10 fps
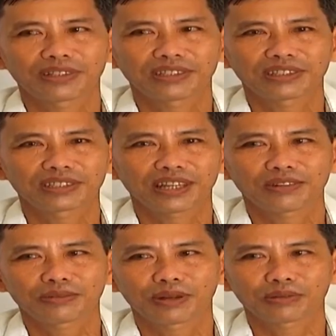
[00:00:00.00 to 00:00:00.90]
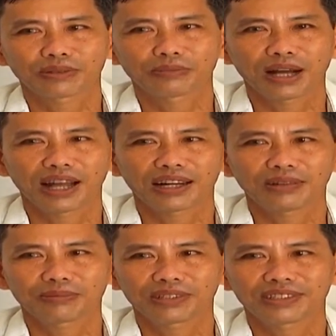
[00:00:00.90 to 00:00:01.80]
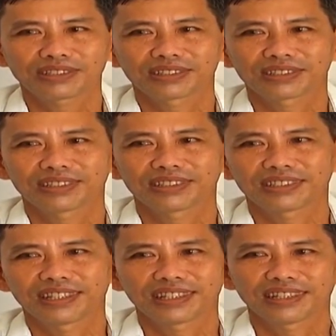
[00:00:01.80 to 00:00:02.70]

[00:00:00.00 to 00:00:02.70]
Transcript: trong tỉnh đang thực hiện khâu bình nghị bước 2.